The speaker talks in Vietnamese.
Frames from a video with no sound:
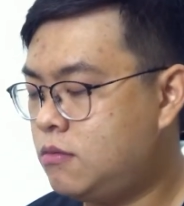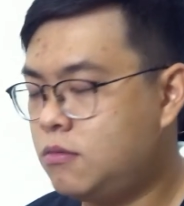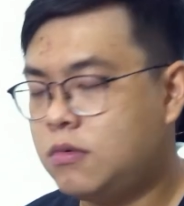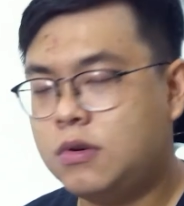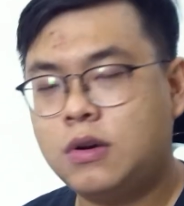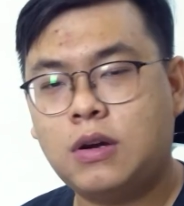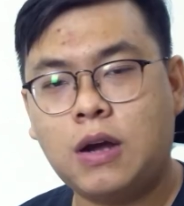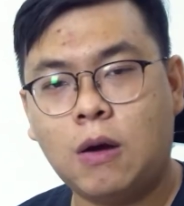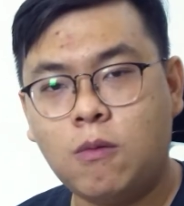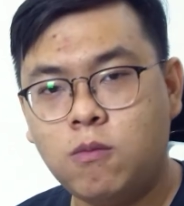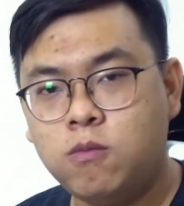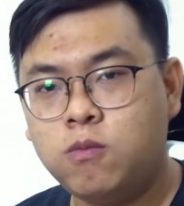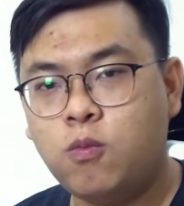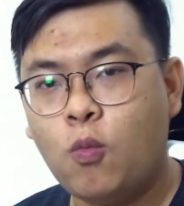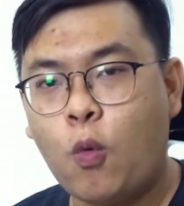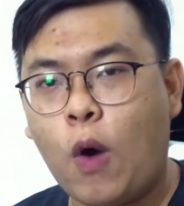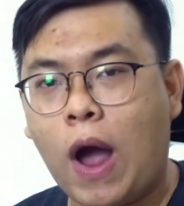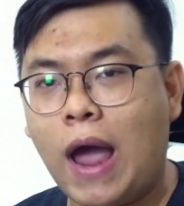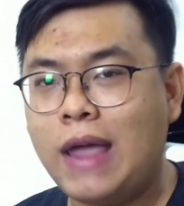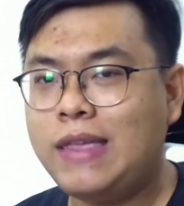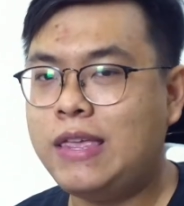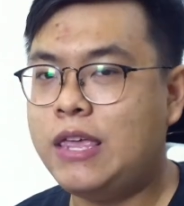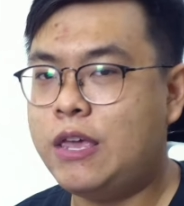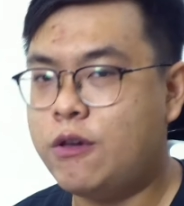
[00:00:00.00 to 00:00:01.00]
không
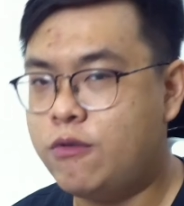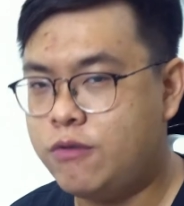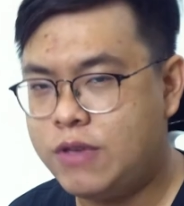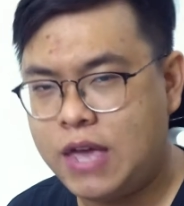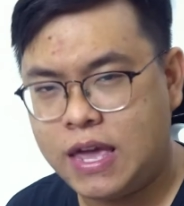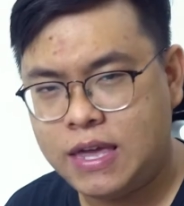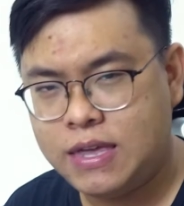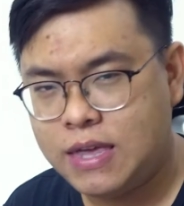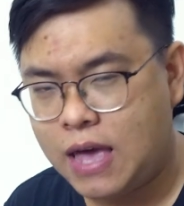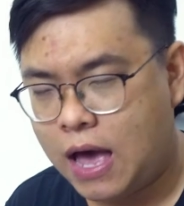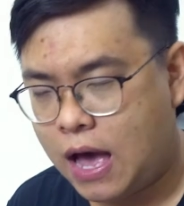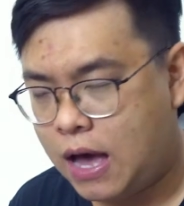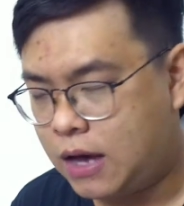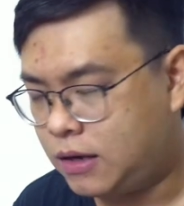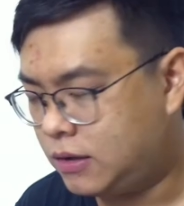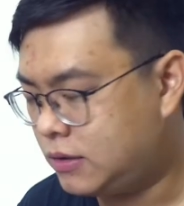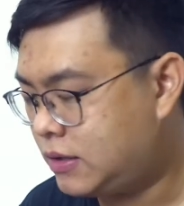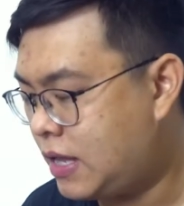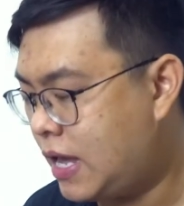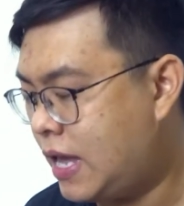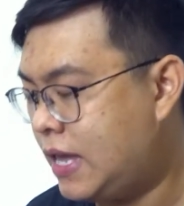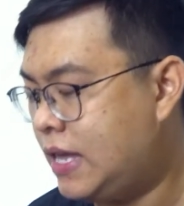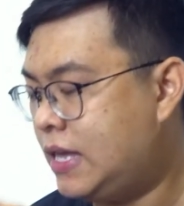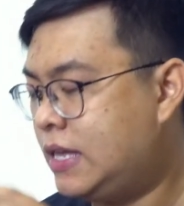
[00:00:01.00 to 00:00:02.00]
quá nhiều dây nhợ,
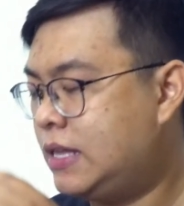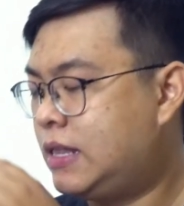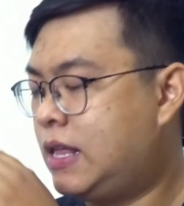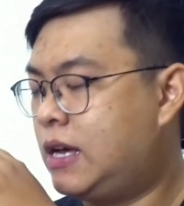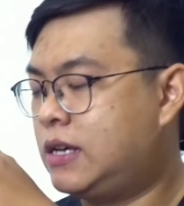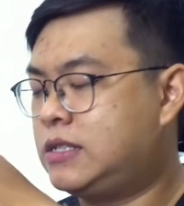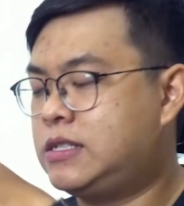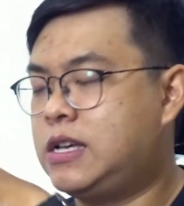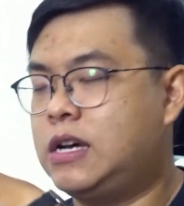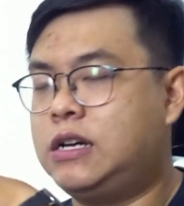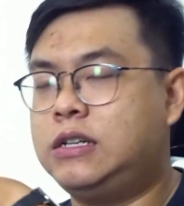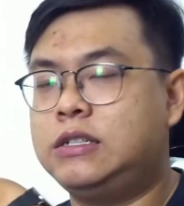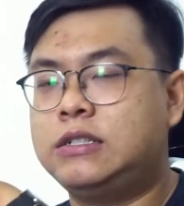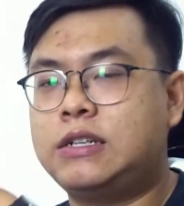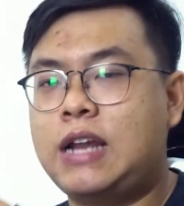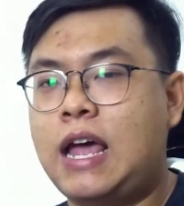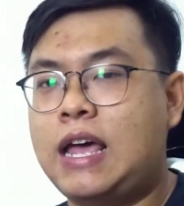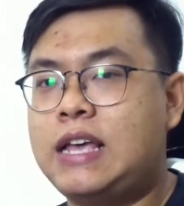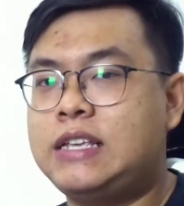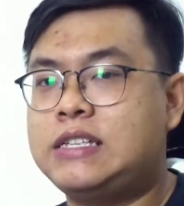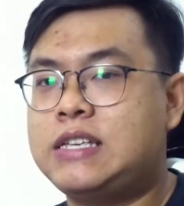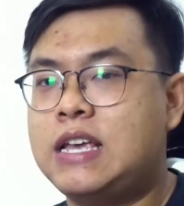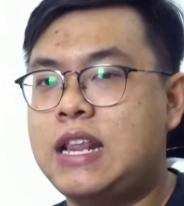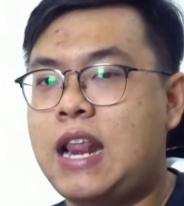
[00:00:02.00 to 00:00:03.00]
thì thật sự
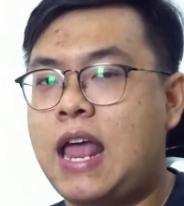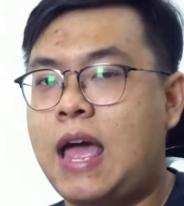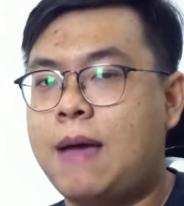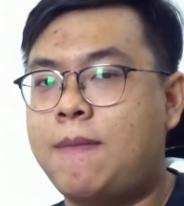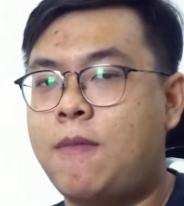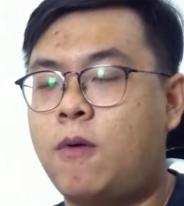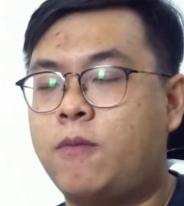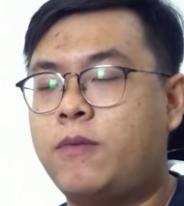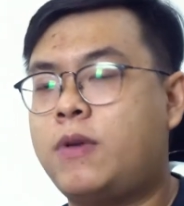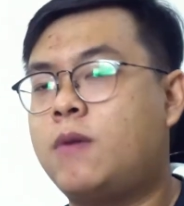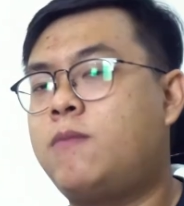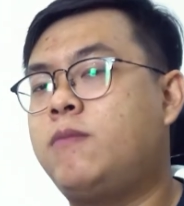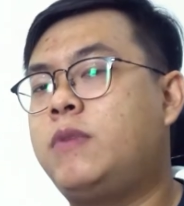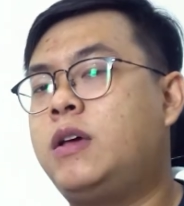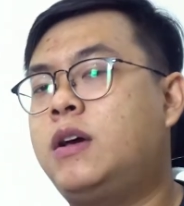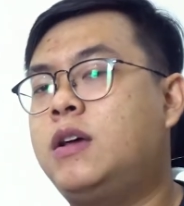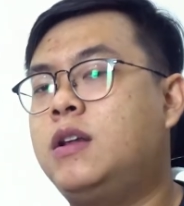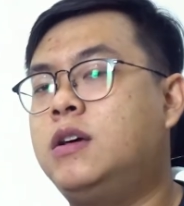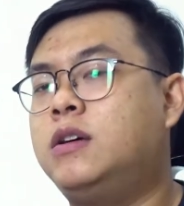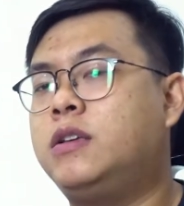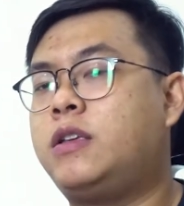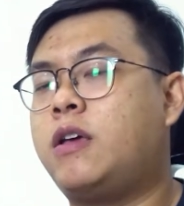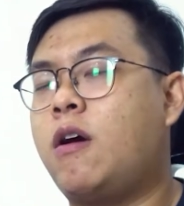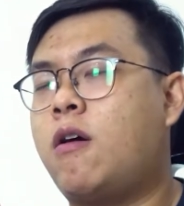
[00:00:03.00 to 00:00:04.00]
đây sẽ là một trong
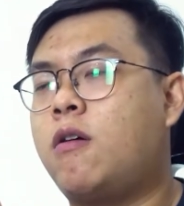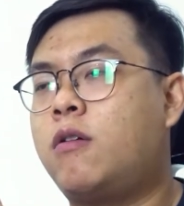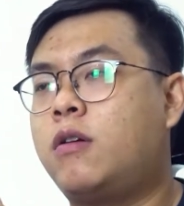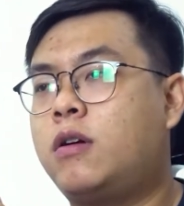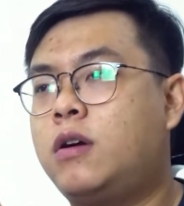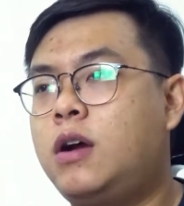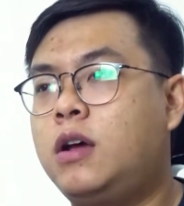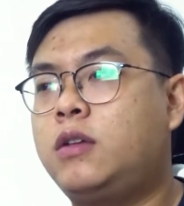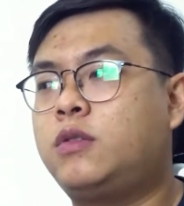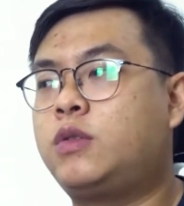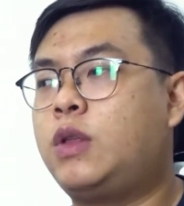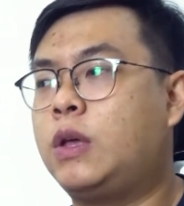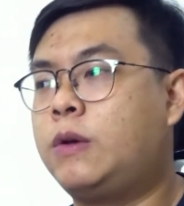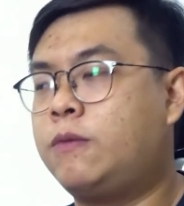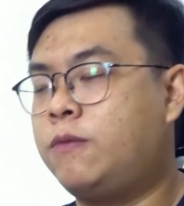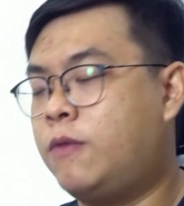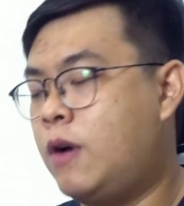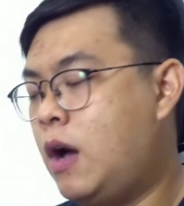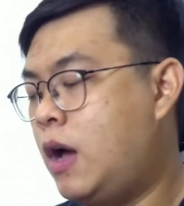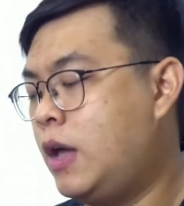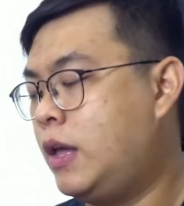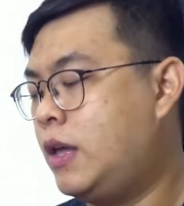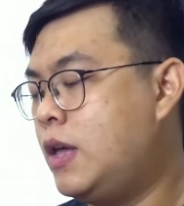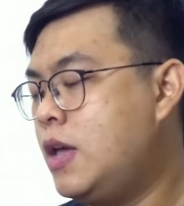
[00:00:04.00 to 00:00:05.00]
những lựa chọn rất tuyệt
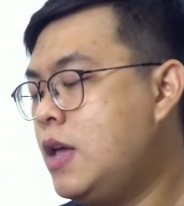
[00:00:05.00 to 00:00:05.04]
vời.